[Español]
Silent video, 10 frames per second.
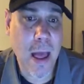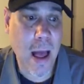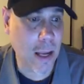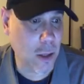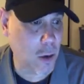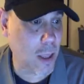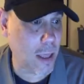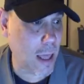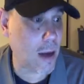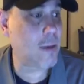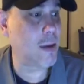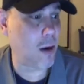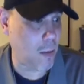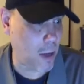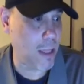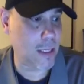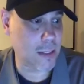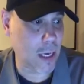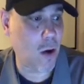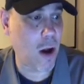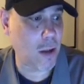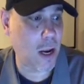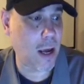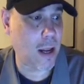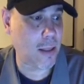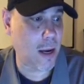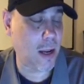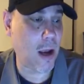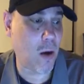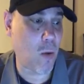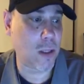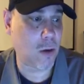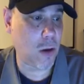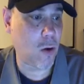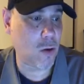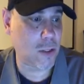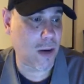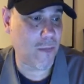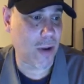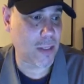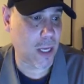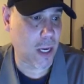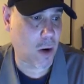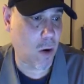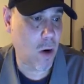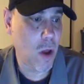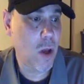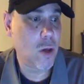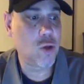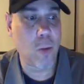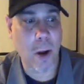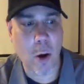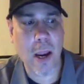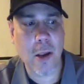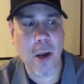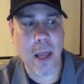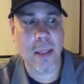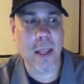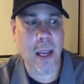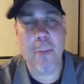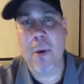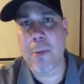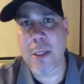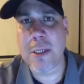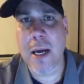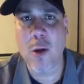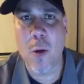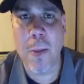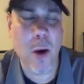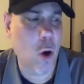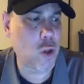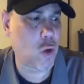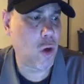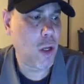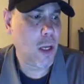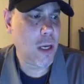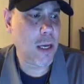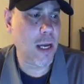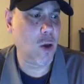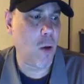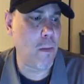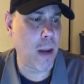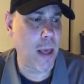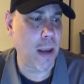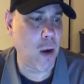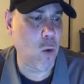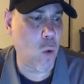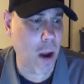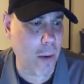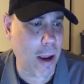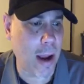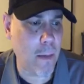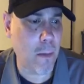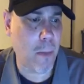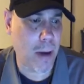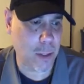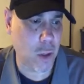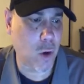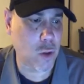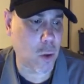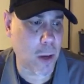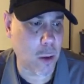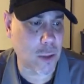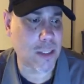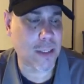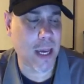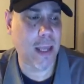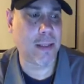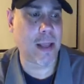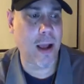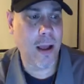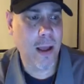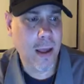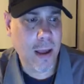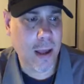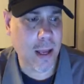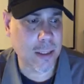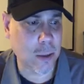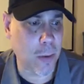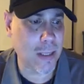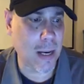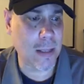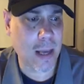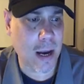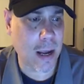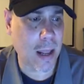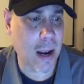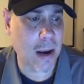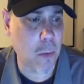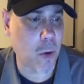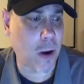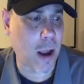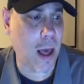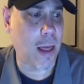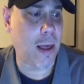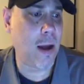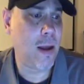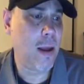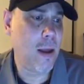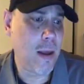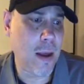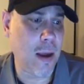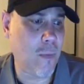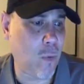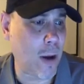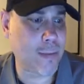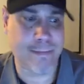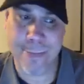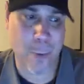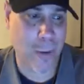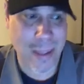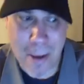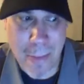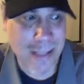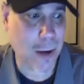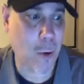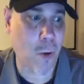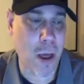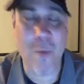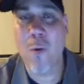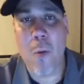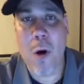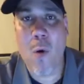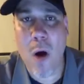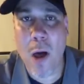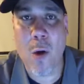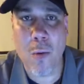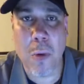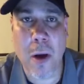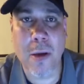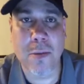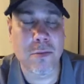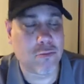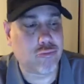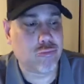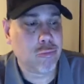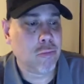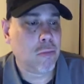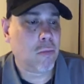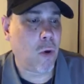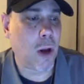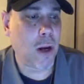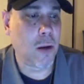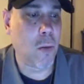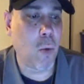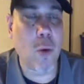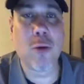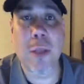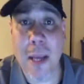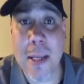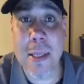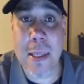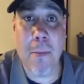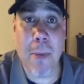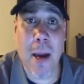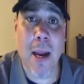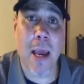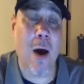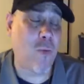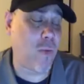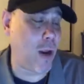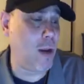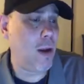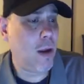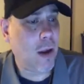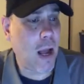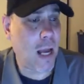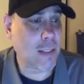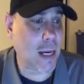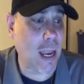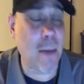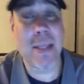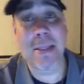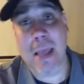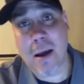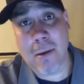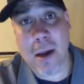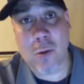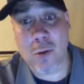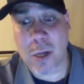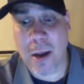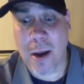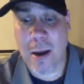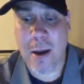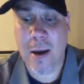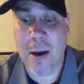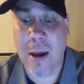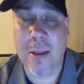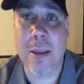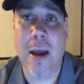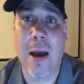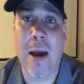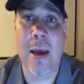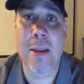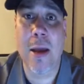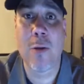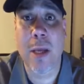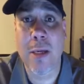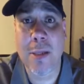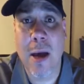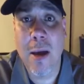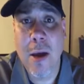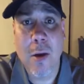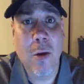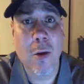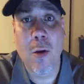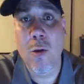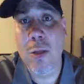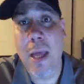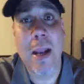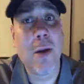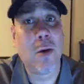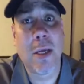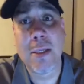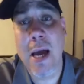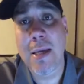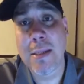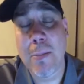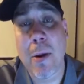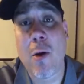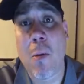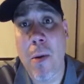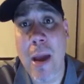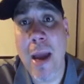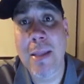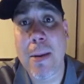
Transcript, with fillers: años de edad, sí, como le dije, 5 años en la Grandes Liga, 4 de ellos con San Francisco. Su mejor año en Grandes Liga, podemos decir que el 2008 y el 2009. En ambos batió sobre 260, eh, sobre 30 carreras remorcadas, eh, fue sobre 10 bases robadas. Fue un buen jugador, buen, buen, buen utility también en el outfield. Así que lamentable escuchar esta, esta noticia. No nos gusta dar noticias así, pero como había gente